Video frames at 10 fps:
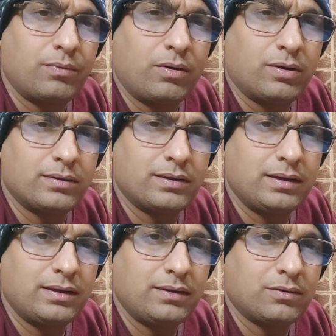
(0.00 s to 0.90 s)
बहुत
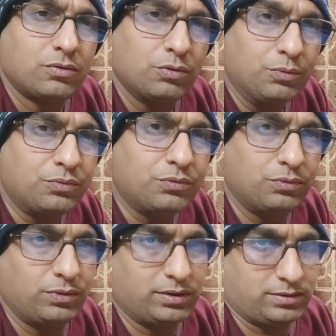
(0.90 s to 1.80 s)
ही
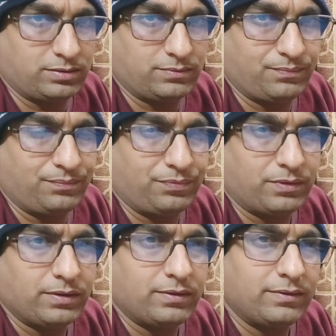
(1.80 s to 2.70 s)
खूबसूरत
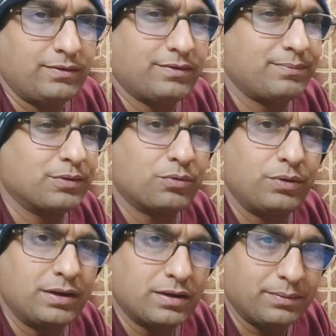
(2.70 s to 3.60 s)
जिसमें
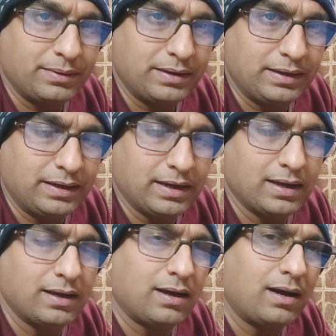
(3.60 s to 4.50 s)
कोई कमी नहीं
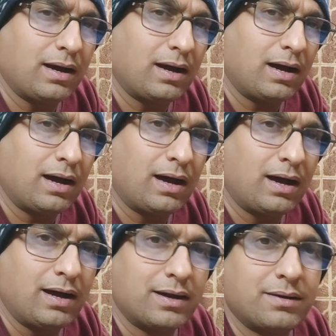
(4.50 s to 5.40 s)
है
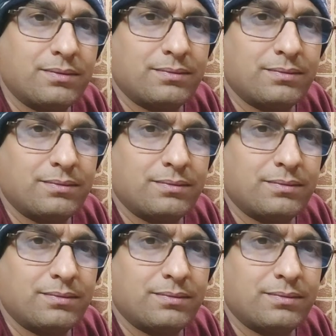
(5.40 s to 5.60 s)
हर